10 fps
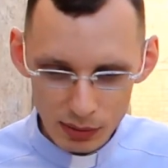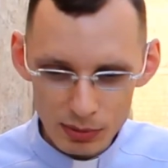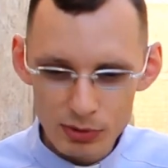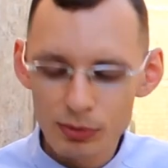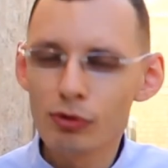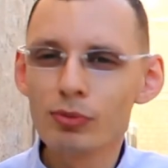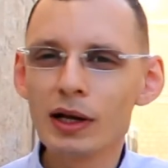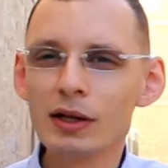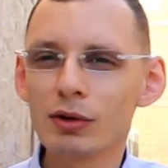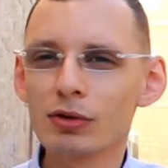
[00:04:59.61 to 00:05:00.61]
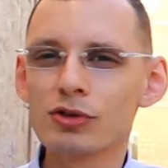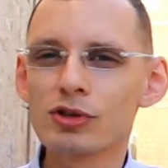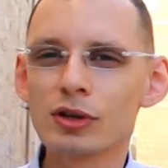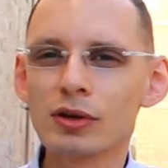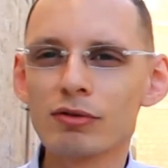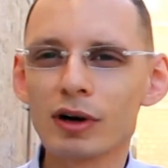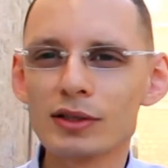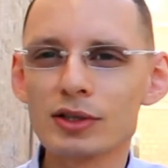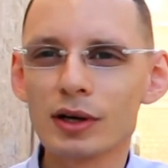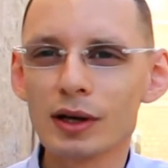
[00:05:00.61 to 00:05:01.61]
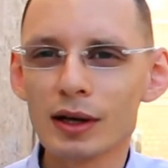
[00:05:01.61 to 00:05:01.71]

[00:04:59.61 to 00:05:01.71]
abyśmy umieli odczytywać